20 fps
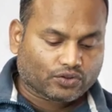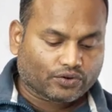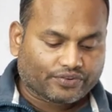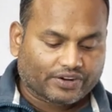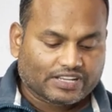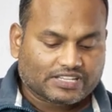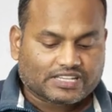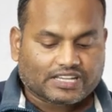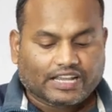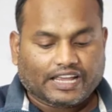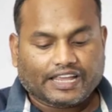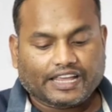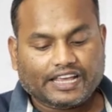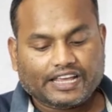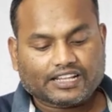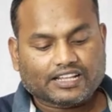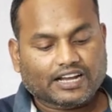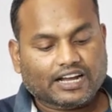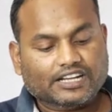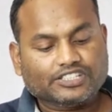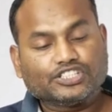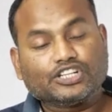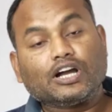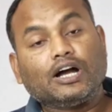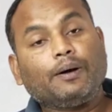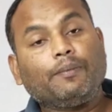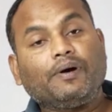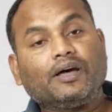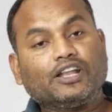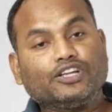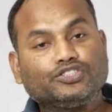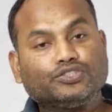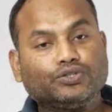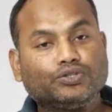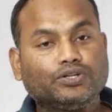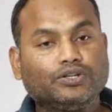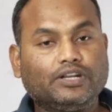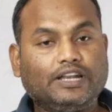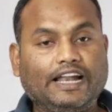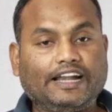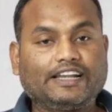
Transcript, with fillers: तो फ्रेंड्स ये था आज का हमारा जो